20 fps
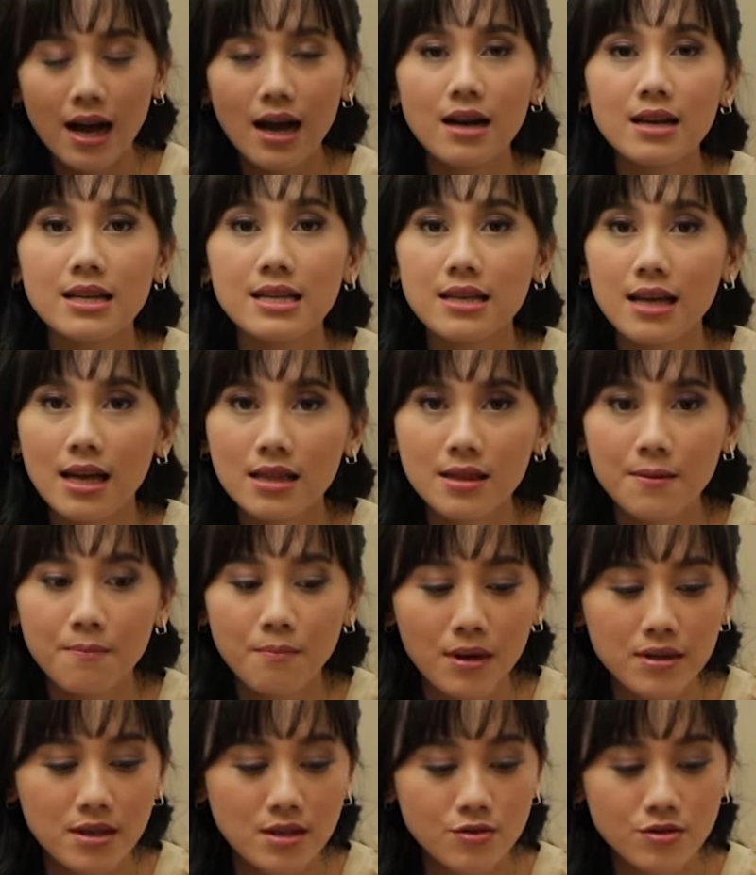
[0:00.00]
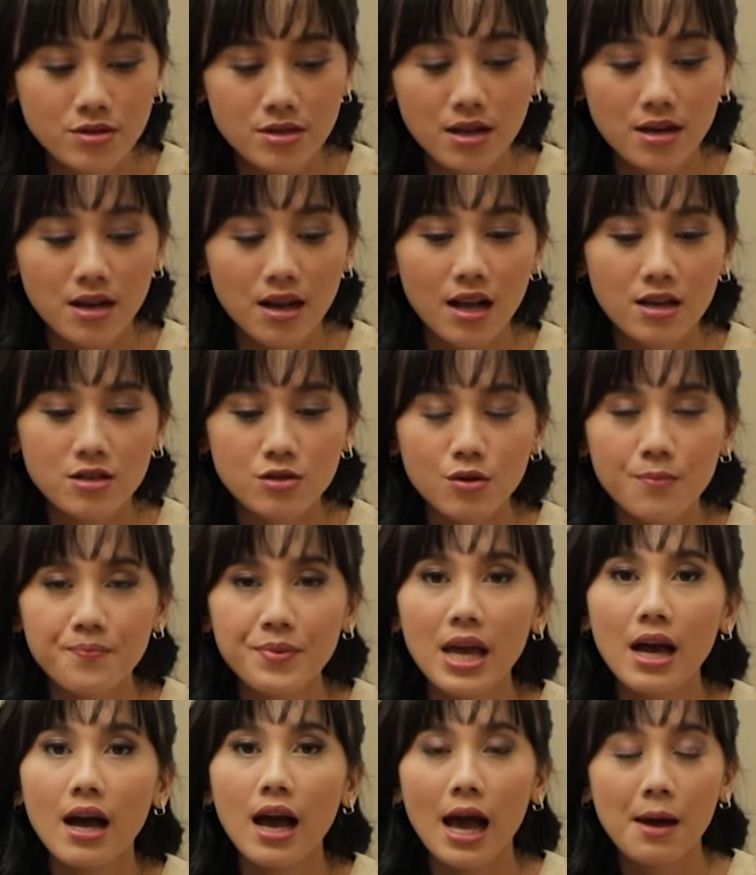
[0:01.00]
ngeliat tempatnya tuh secara langsung
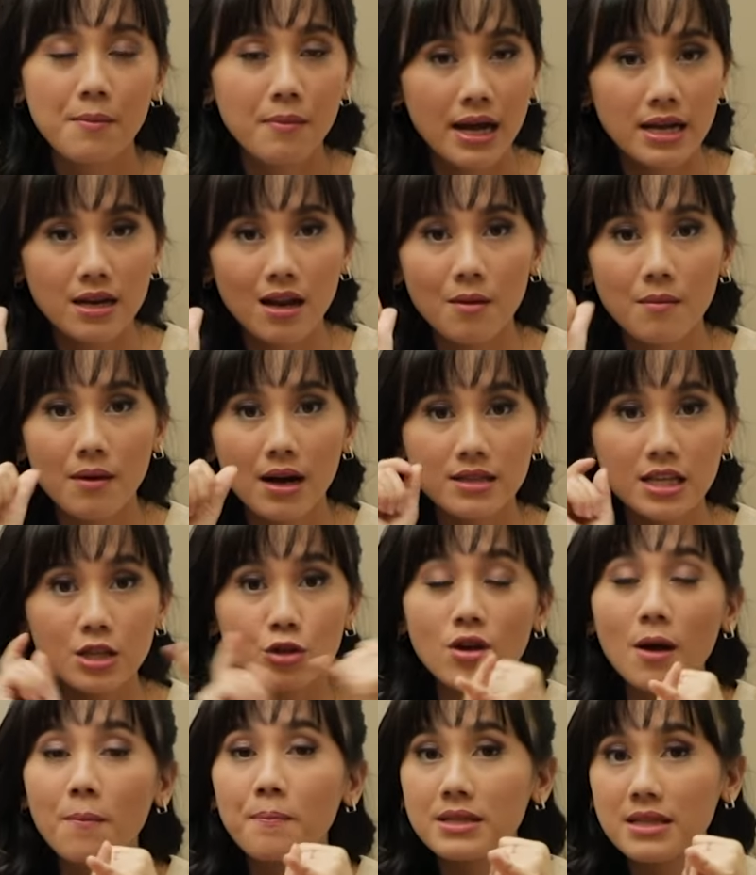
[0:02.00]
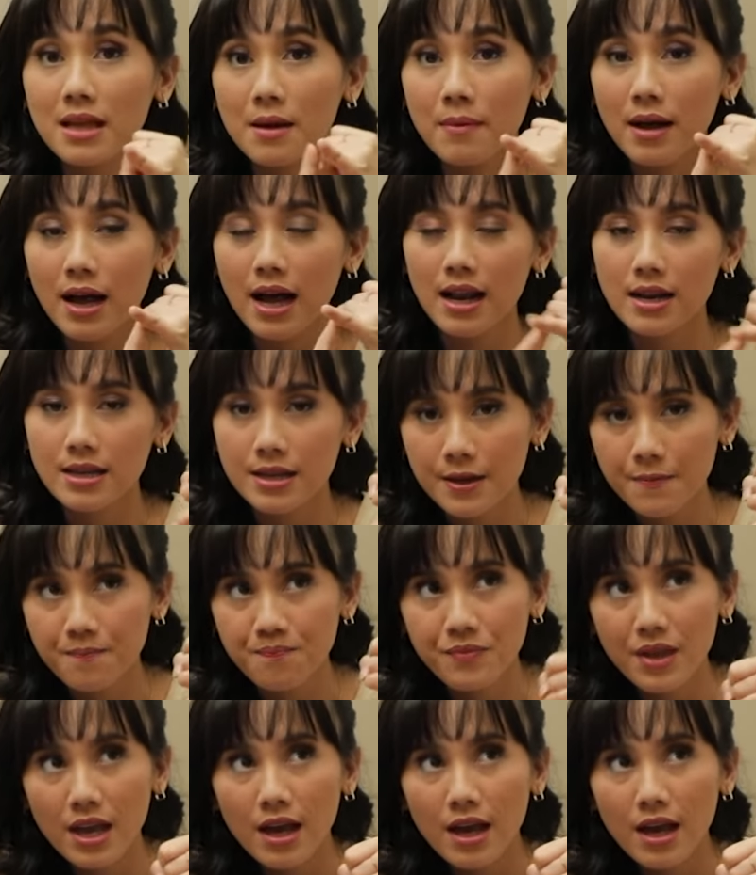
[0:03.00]
emang enak banget itu yang pertama kali